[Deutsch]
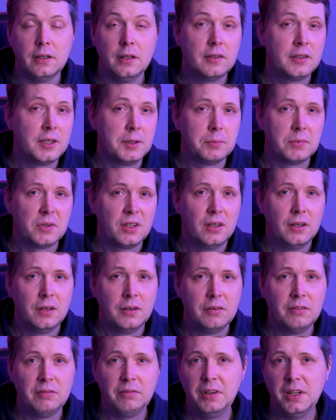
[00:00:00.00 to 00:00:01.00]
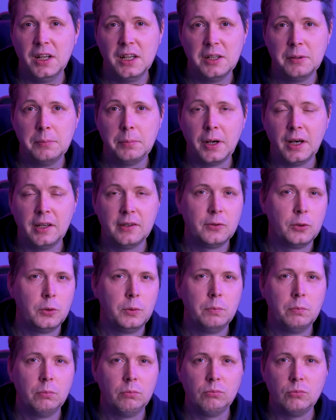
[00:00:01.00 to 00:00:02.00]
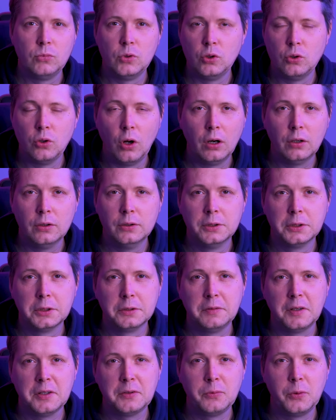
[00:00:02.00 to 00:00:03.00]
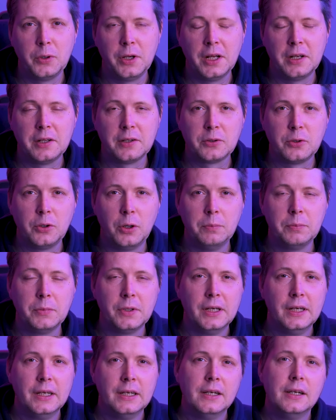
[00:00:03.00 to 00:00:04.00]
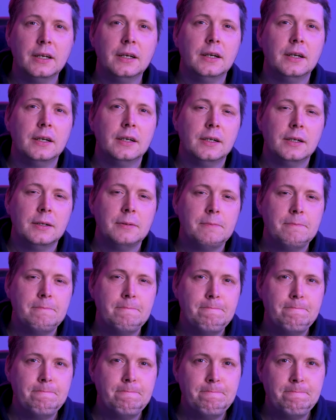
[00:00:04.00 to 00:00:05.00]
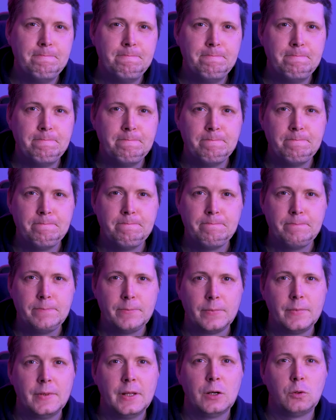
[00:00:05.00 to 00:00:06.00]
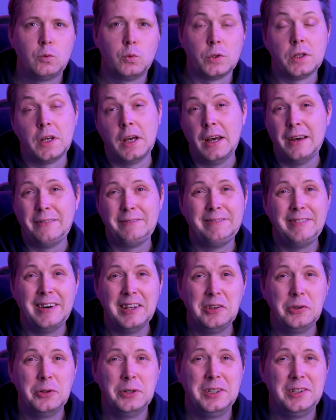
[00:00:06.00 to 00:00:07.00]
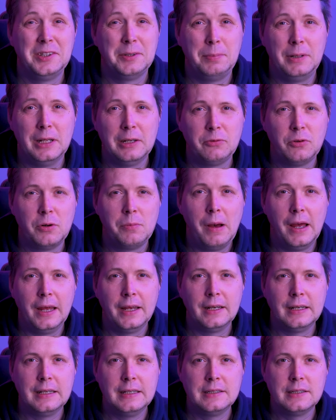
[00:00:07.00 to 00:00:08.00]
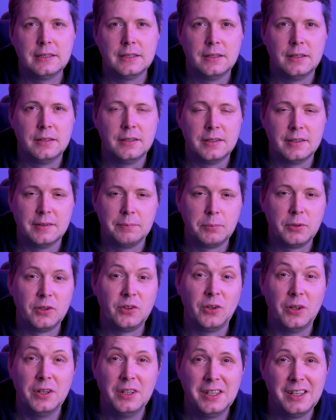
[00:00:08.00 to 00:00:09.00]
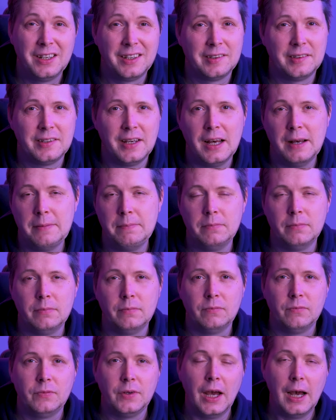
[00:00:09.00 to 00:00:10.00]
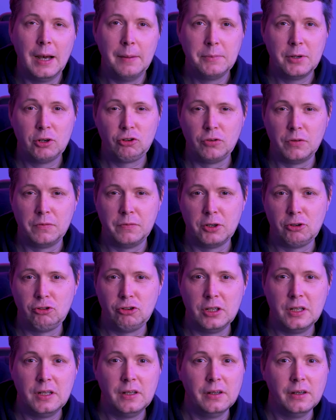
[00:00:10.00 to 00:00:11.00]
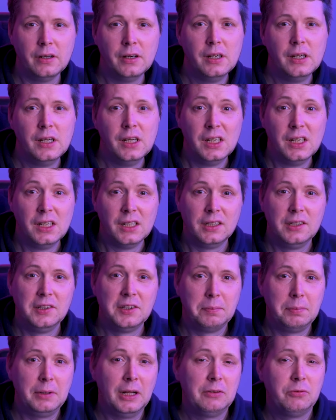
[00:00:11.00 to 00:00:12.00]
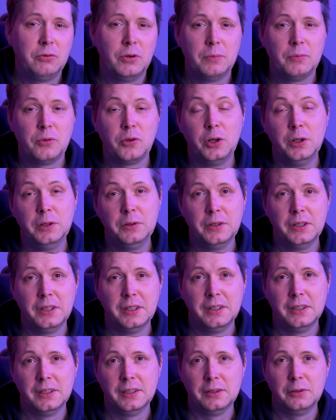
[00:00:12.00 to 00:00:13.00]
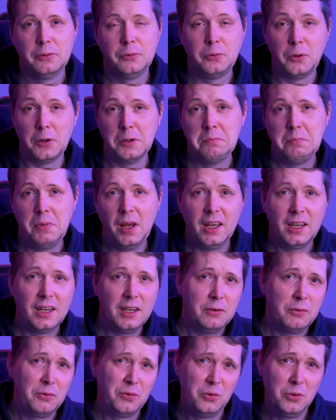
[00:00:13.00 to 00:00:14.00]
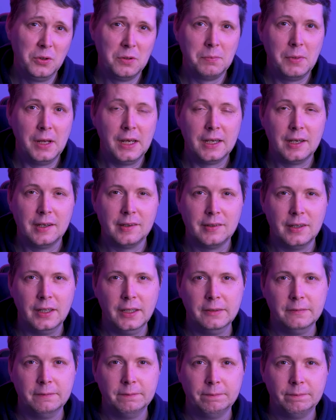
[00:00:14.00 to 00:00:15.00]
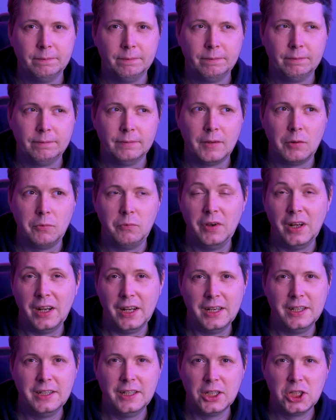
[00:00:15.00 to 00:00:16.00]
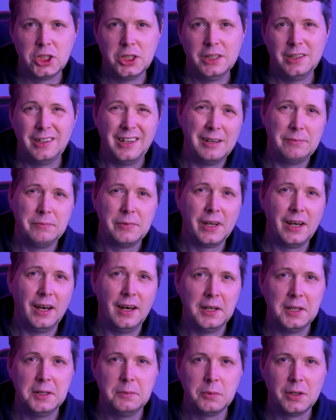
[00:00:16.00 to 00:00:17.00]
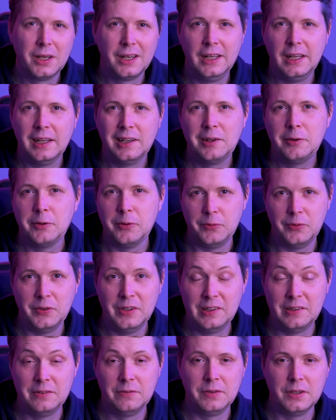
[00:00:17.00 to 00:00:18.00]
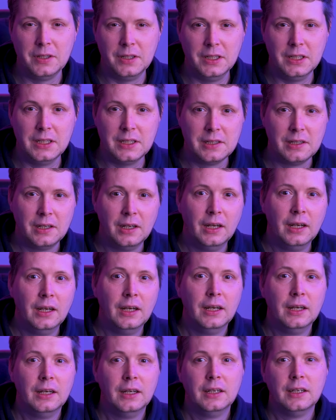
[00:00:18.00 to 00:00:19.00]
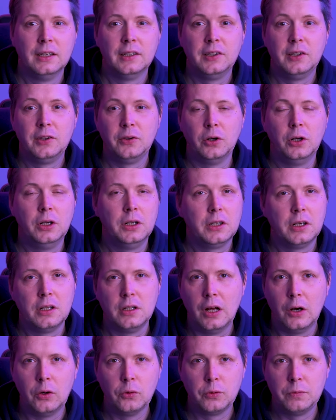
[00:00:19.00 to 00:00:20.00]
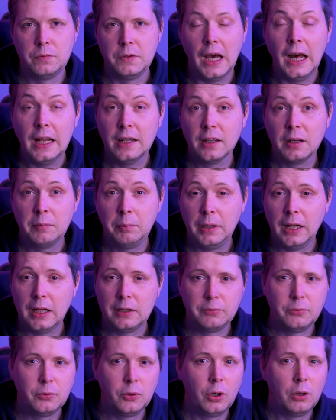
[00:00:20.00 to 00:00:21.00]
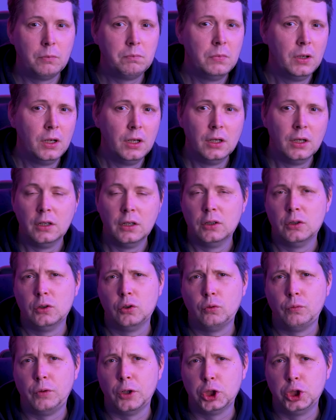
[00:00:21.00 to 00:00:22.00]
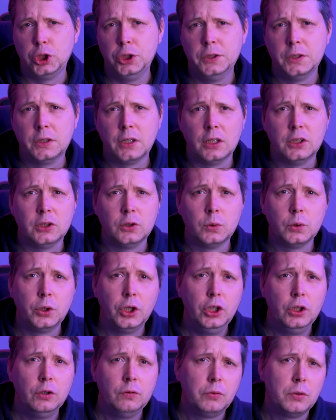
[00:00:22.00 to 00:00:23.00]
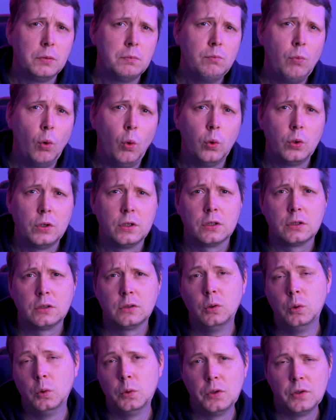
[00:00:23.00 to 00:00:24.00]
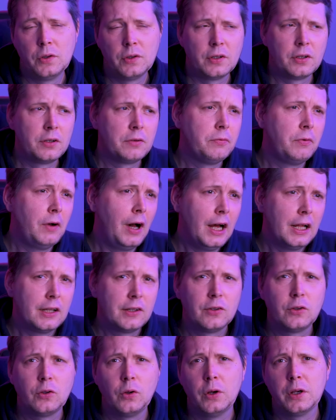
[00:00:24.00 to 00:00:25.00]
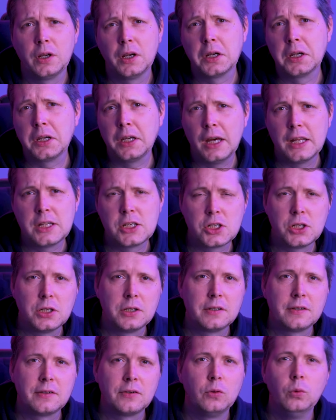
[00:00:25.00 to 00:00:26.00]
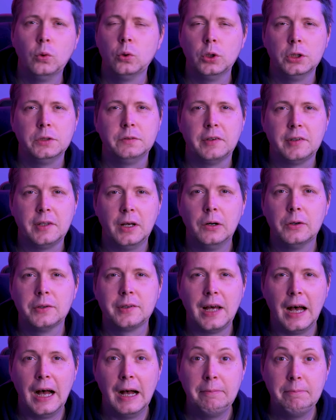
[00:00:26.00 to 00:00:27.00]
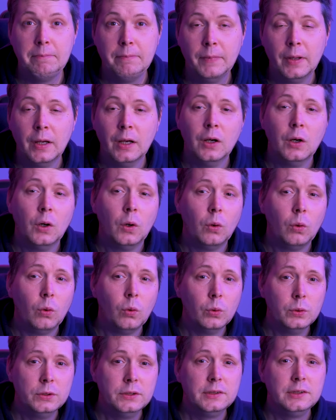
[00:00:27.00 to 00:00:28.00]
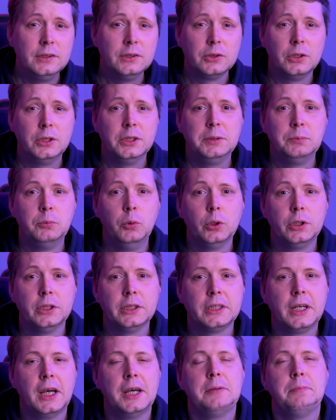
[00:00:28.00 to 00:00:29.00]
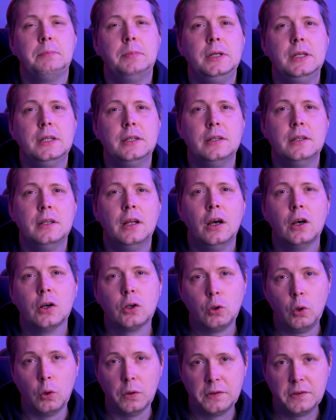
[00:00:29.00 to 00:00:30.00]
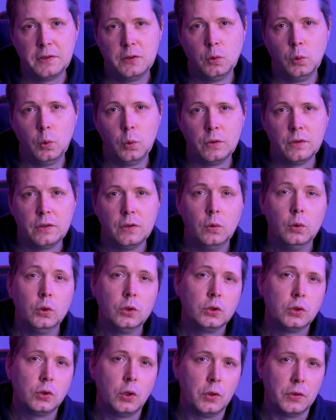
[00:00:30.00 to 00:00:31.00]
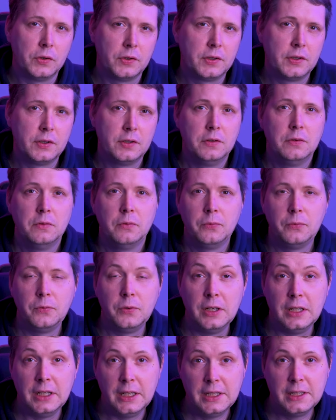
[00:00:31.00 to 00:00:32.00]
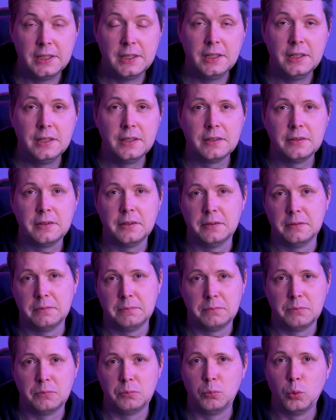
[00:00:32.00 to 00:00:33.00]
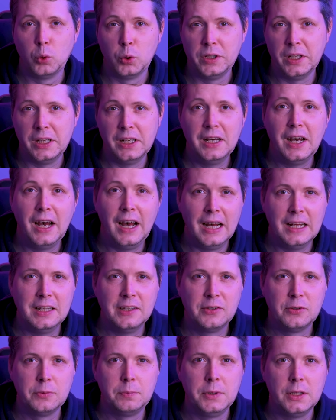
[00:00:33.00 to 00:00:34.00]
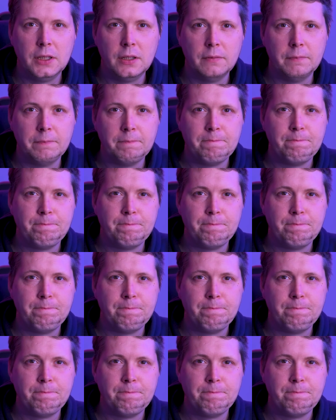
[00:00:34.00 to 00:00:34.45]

Es gibt weder ein Impressum noch irgendwas, woher das kommt. Hm, na gut, was soll diese Plattform eigentlich Besonderes haben? Wir haben ja schon verschiedene. Diese Plattform soll von Maker für Maker sein. Wer dahinter steht, haben wir gerade eben geklärt, wissen wir nicht. Sie soll genauso wie andere Plattformen so verschiedene Kategorien für Mode, Kunst, Fahrzeuge, Gadgets, sucht euch was aus, haben. Und sie soll die Möglichkeit bieten, kostenlose und kostenpflichtige Modelle anzubieten.